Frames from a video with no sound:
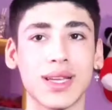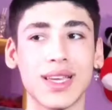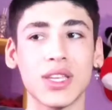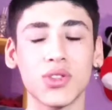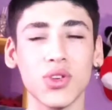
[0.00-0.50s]

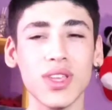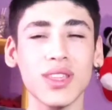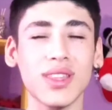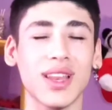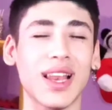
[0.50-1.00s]
Estoy
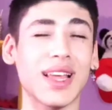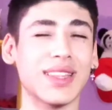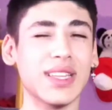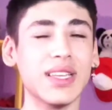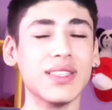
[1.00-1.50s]
entre la
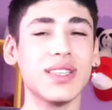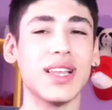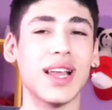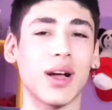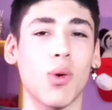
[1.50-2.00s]
3
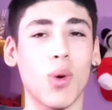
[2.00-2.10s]
y la